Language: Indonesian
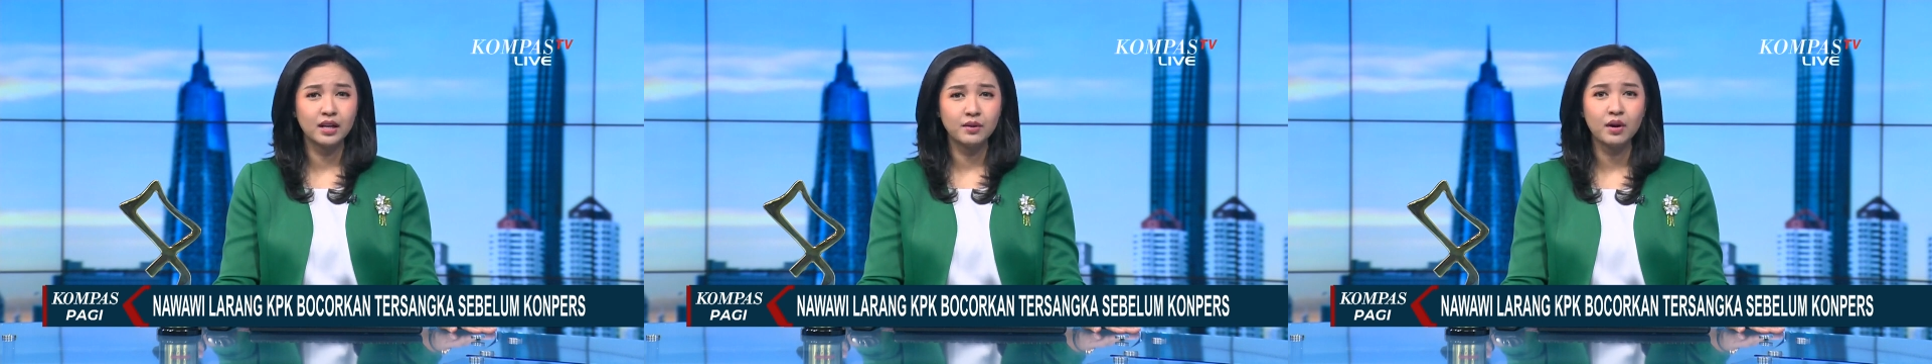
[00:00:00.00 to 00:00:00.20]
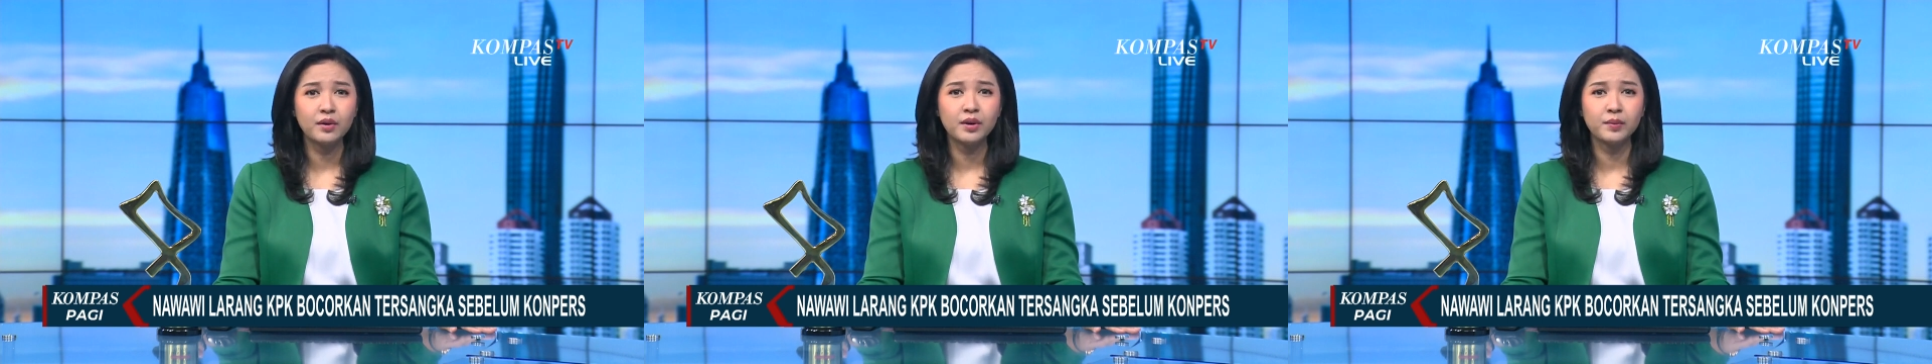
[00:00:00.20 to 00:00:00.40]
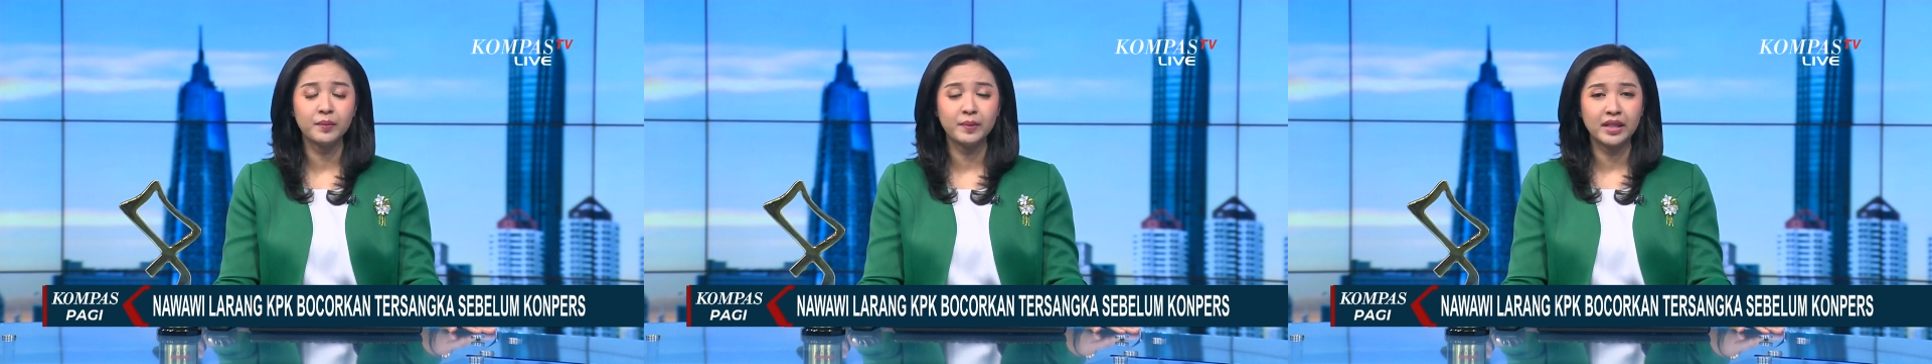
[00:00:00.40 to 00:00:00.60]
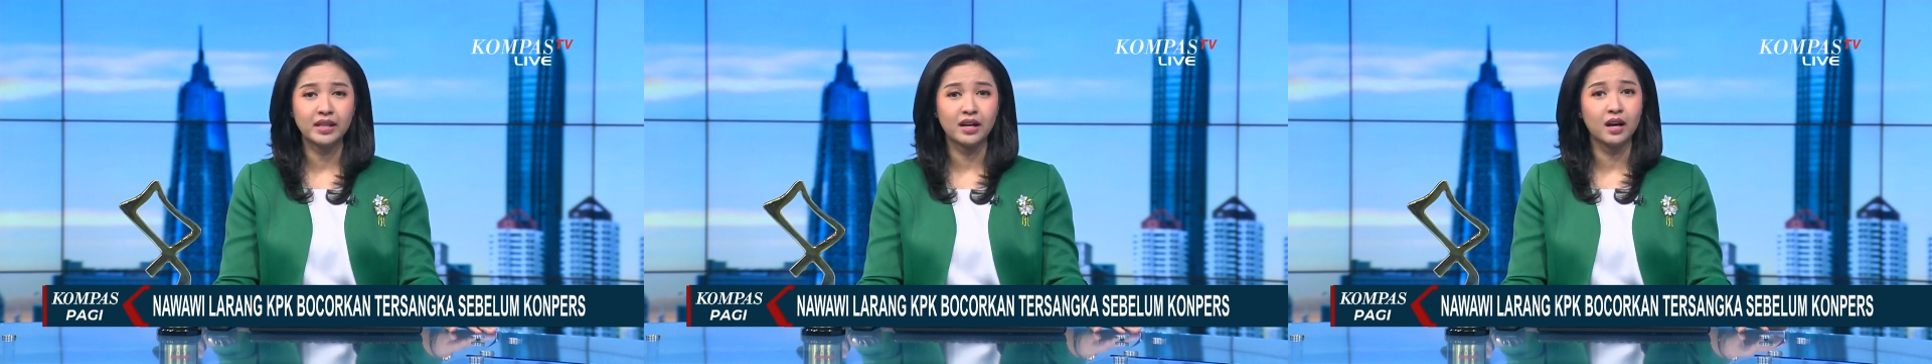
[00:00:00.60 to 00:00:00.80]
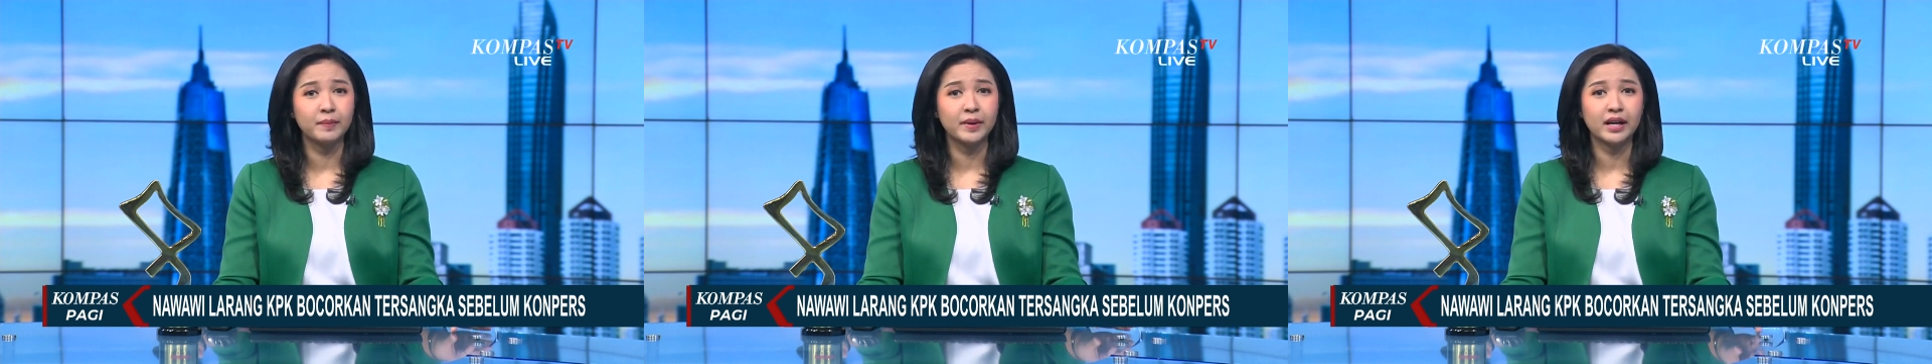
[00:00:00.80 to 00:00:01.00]
Nawawi
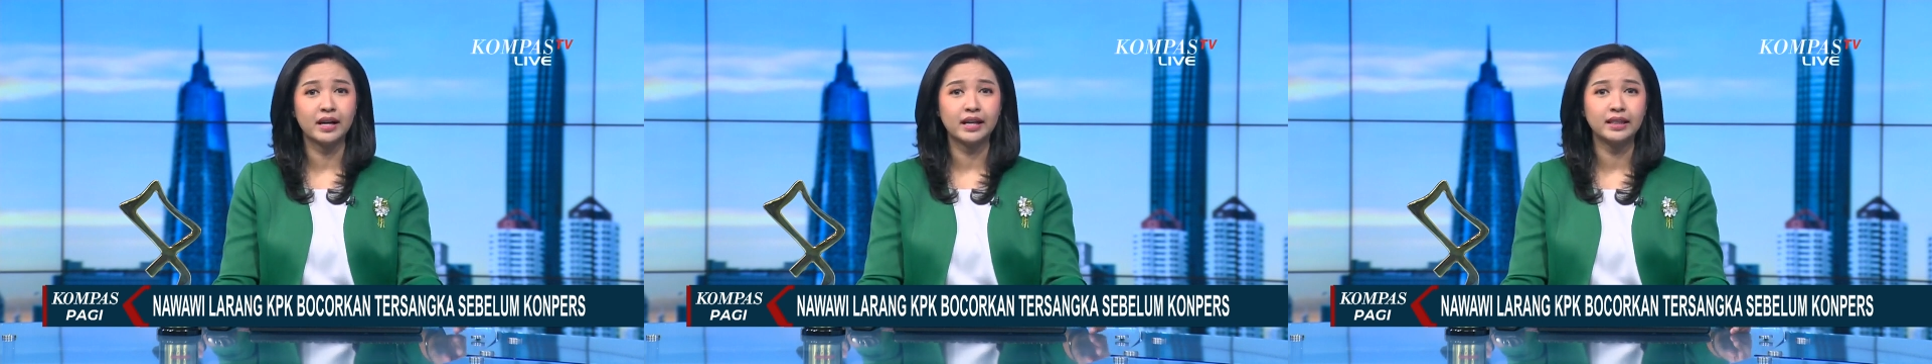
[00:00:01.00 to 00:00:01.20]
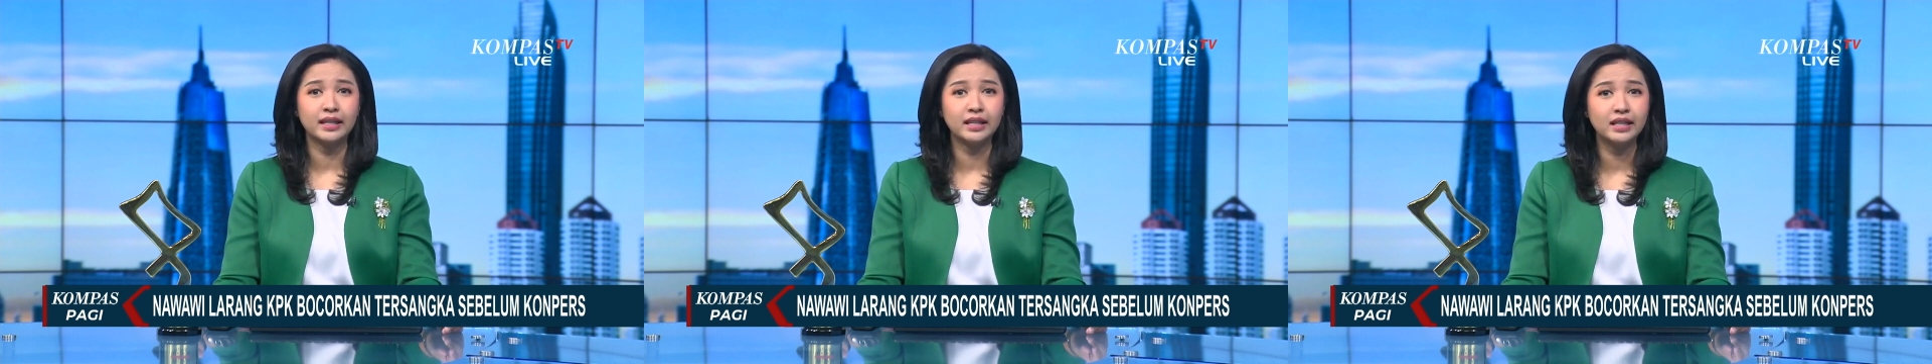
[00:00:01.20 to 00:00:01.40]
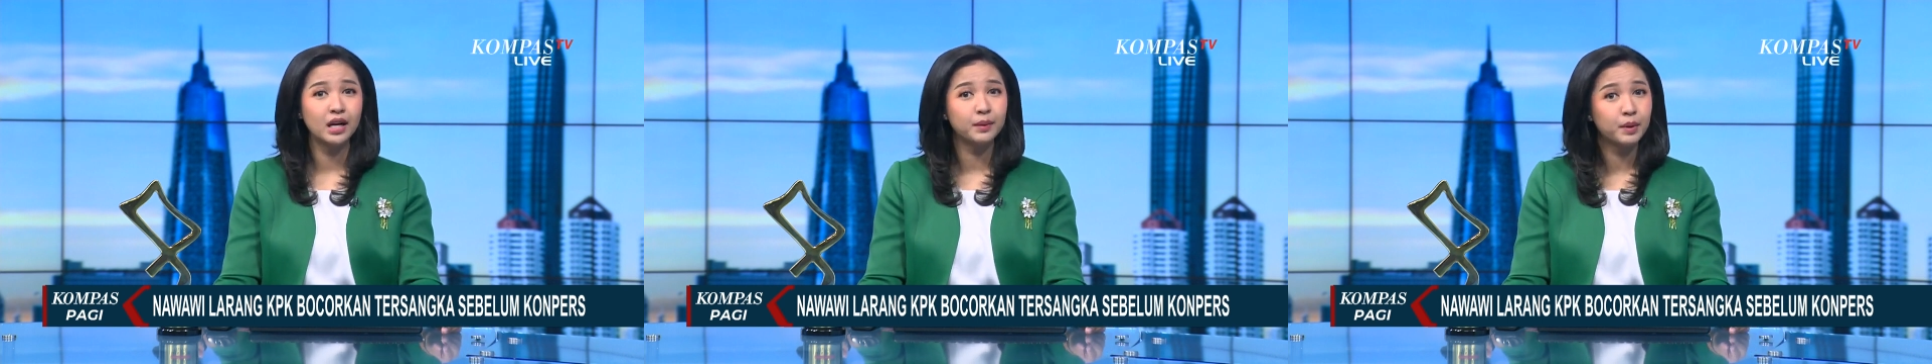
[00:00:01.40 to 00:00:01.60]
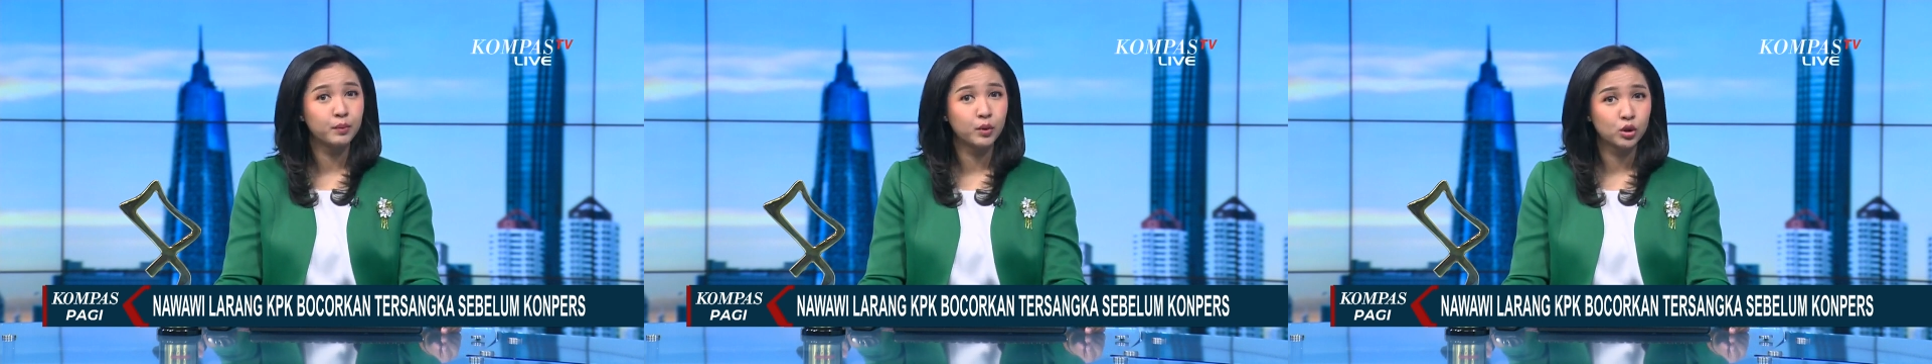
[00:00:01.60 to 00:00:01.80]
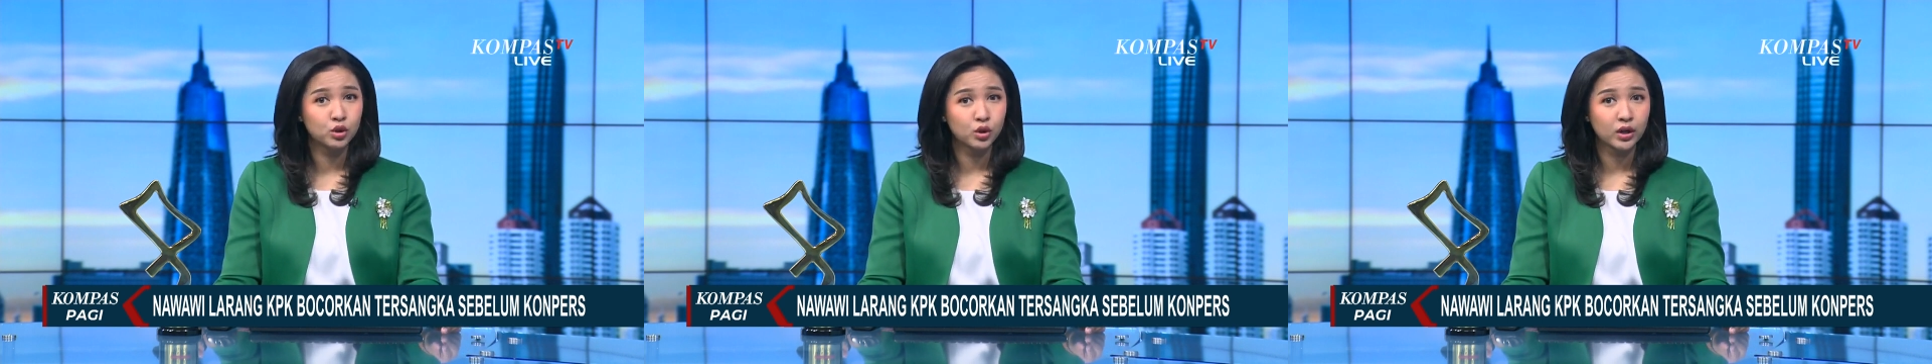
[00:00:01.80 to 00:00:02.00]
meminta KPK tidak
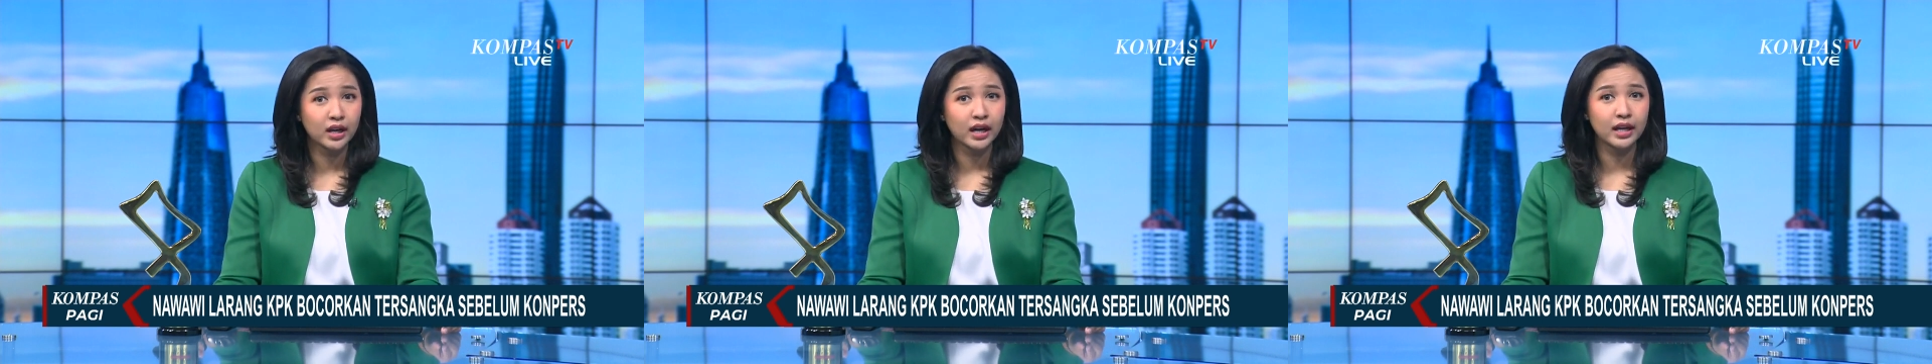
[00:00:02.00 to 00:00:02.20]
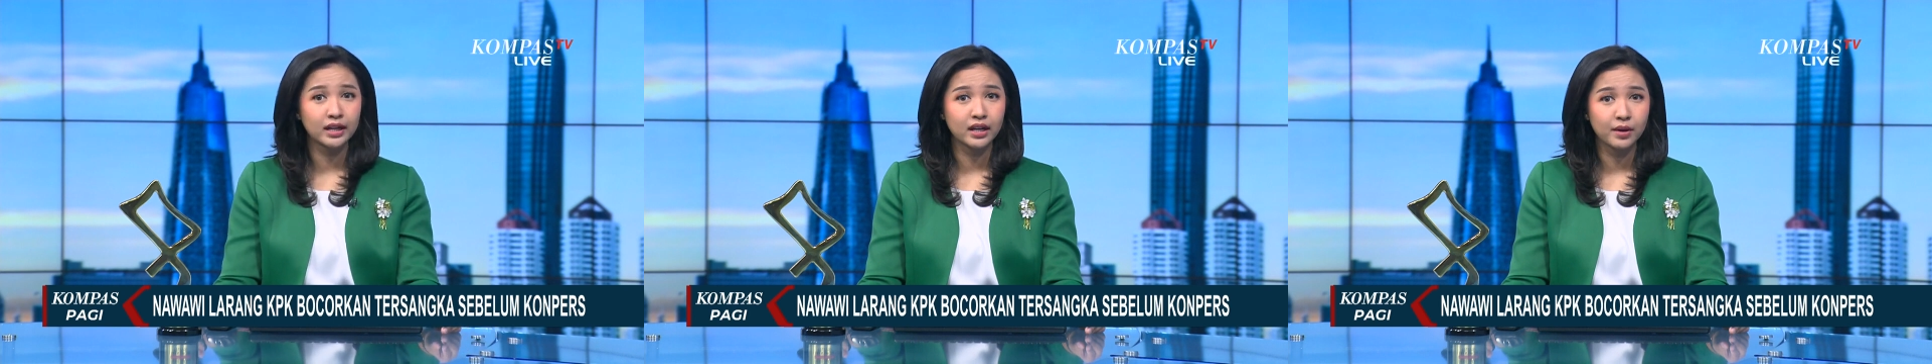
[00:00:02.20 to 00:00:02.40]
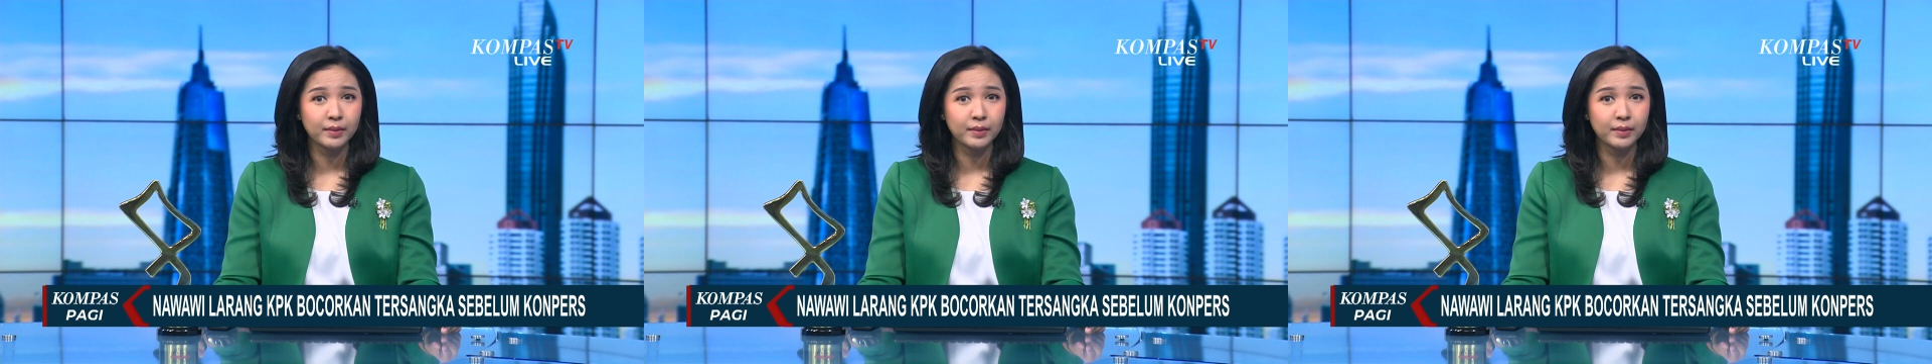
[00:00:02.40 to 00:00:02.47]
membocorkan